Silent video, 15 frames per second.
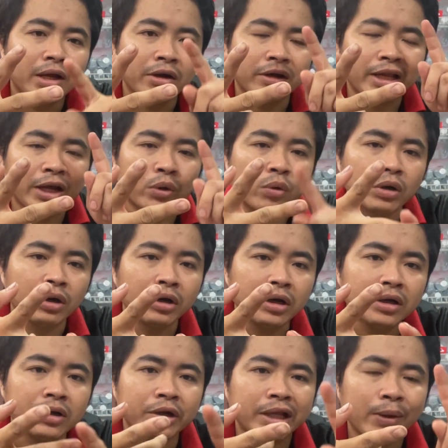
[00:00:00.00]
người thay cuộn
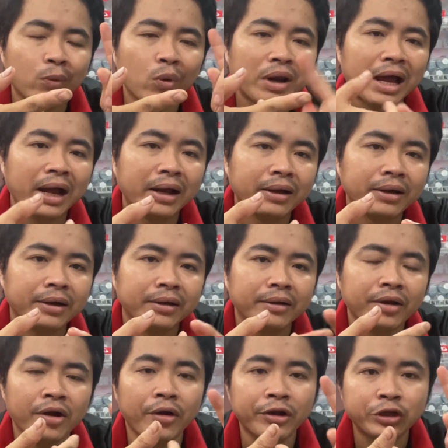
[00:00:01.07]
lửa, người thay vô lăng,
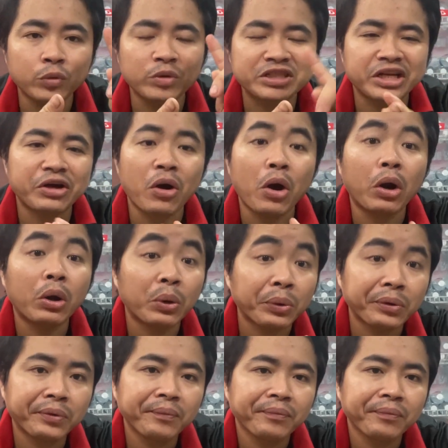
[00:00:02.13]
người xúc bịch xanh con luôn